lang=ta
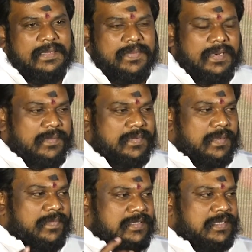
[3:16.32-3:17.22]
பெரிய பெரிய
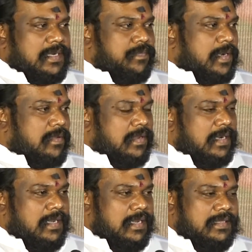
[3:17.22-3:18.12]
பட்ஜெட் படம் வர்ற
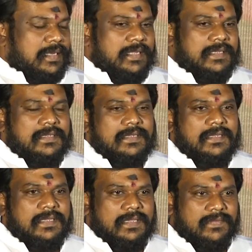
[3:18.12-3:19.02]
நேரத்தில்
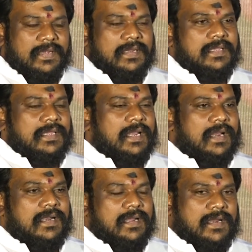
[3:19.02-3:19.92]
இவர்
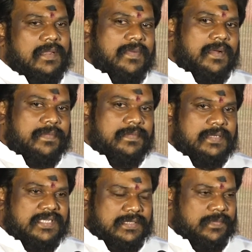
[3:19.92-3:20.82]
ஏழாண்டு காலமாக
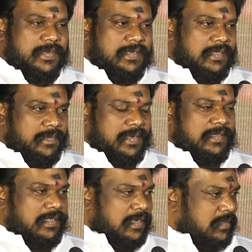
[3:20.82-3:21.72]
கஷ்டப்பட்டு இந்த
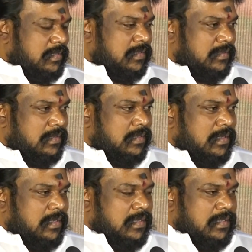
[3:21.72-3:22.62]
படத்தை எடுத்து
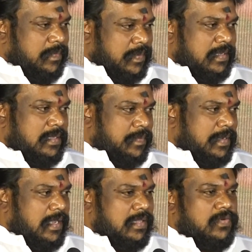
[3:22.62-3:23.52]
இந்த படத்தை
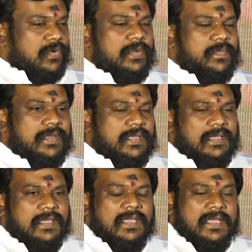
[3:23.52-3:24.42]
எப்படியாவது கொண்டு போய்
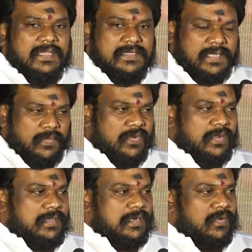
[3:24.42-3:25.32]
இந்த
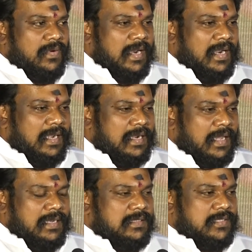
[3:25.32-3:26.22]
சமூகத்திற்கு ஒரு நல்ல
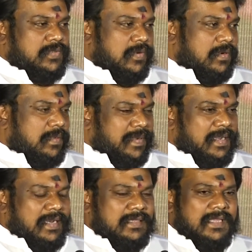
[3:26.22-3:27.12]
கருத்தை சொல்லணும் இப்போ
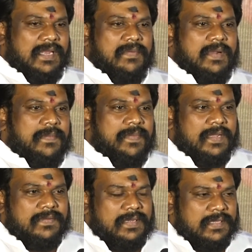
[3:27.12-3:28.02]
கருத்தே இல்லாமலாம்
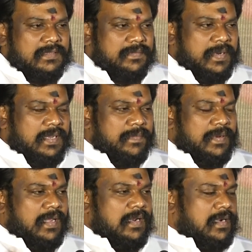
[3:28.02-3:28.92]
படம் வருது பெரிய
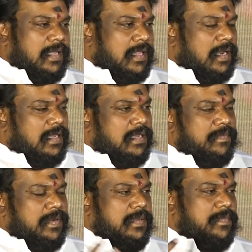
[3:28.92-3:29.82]
பெரிய கதாநாயகி
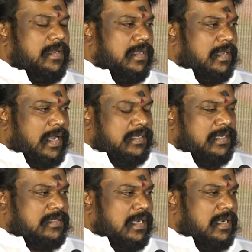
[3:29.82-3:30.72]
பெரிய பெரிய
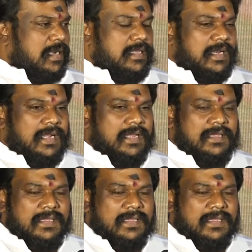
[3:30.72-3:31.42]
ஆக்டர்ஸ்லாம் நடிக்கிறாங்க